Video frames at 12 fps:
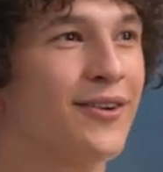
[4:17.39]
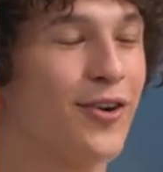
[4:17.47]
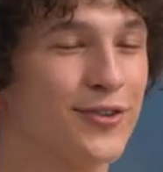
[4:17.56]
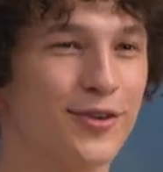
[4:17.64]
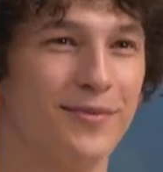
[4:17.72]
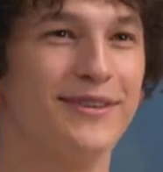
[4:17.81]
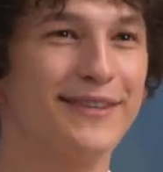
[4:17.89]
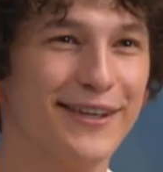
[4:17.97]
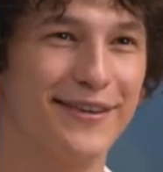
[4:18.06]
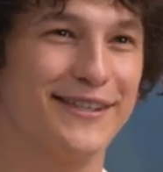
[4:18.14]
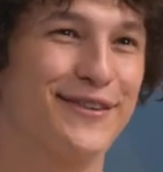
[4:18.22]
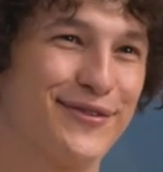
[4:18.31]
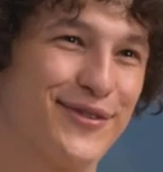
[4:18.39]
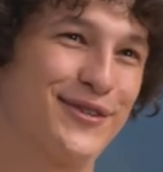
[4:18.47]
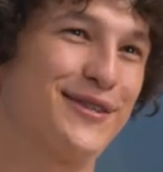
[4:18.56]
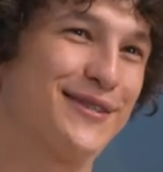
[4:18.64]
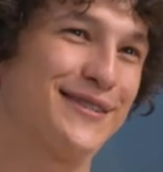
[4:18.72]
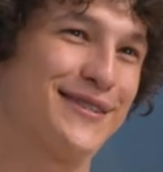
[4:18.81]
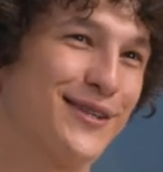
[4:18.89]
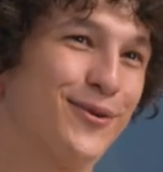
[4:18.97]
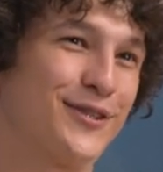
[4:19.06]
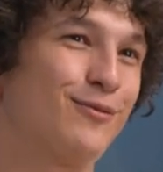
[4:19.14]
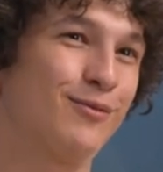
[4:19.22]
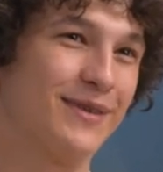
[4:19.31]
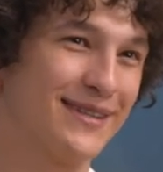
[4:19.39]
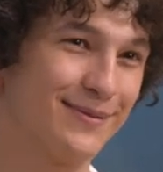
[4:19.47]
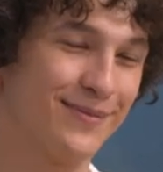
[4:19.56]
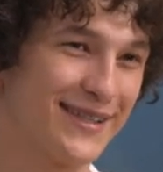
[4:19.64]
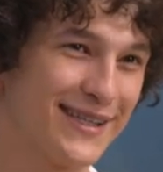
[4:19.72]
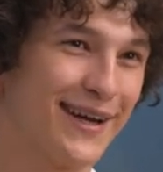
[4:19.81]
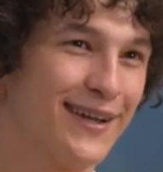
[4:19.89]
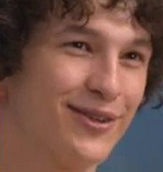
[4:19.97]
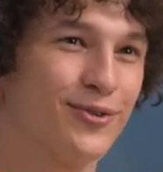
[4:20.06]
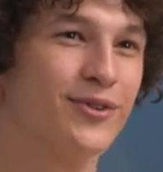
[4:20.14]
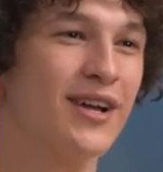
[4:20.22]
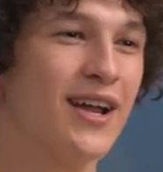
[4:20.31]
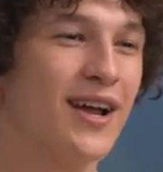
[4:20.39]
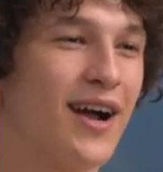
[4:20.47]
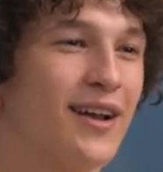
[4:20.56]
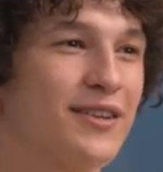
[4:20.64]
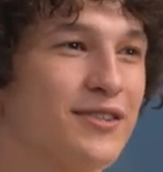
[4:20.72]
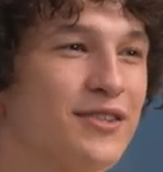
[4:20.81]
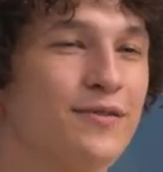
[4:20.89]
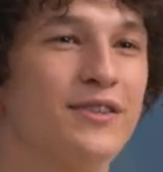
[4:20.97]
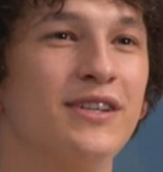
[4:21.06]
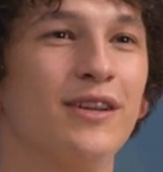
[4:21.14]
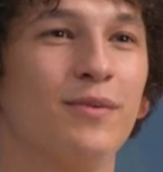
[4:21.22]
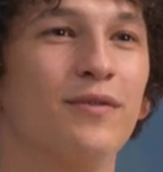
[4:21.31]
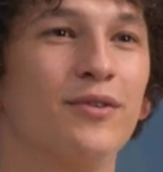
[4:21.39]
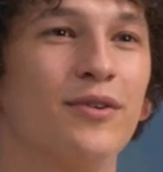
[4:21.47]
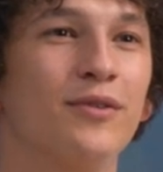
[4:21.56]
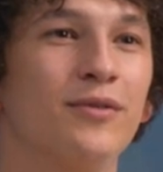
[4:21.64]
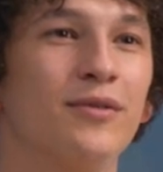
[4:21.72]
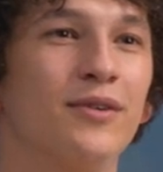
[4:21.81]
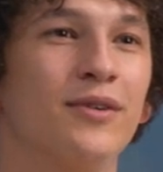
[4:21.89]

osobiście nie wierzę w to, że są osoby bez, bez talentu, ale rzeczywiście na pewno e,